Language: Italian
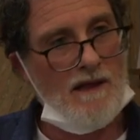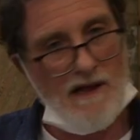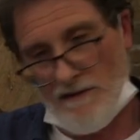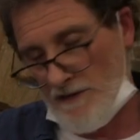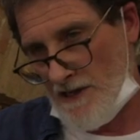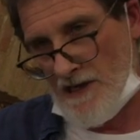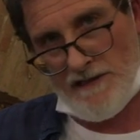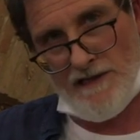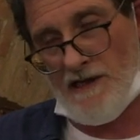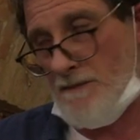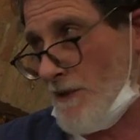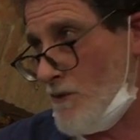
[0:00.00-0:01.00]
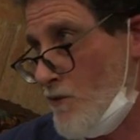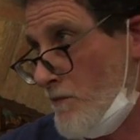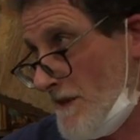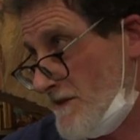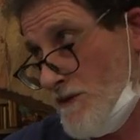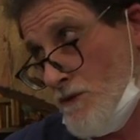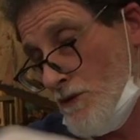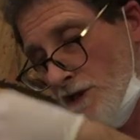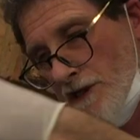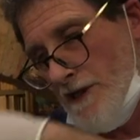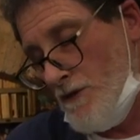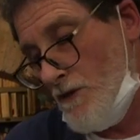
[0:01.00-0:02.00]
al di là delle
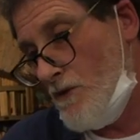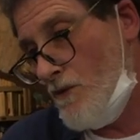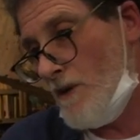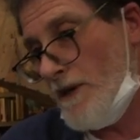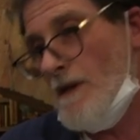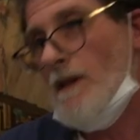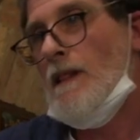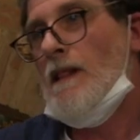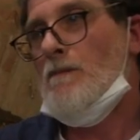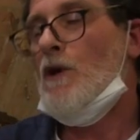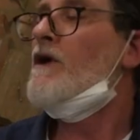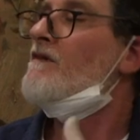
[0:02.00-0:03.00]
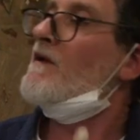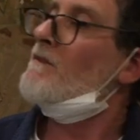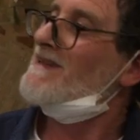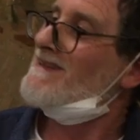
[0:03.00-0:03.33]
preoccupazioni, dei dolori, però eravamo